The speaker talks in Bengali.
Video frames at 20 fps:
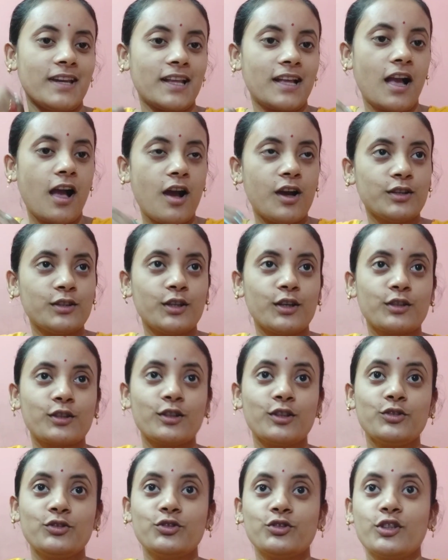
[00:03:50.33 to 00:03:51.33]
খাওয়া দাওয়া
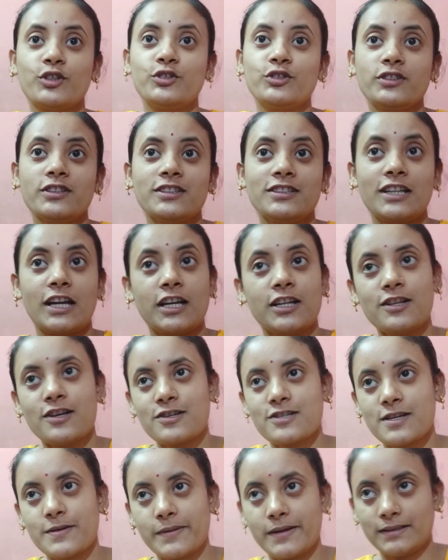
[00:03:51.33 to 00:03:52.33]
করে শুতে শুতে সাড়ে
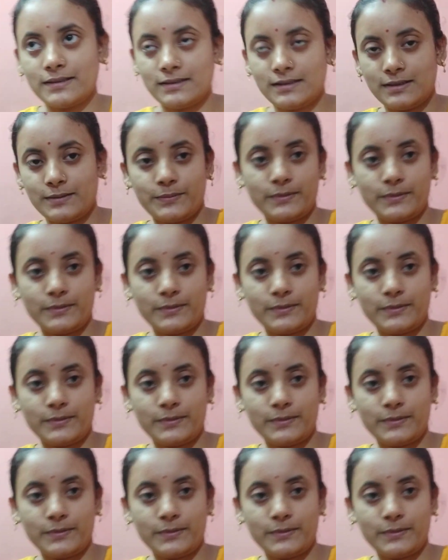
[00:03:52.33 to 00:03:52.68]
দশটা বাজে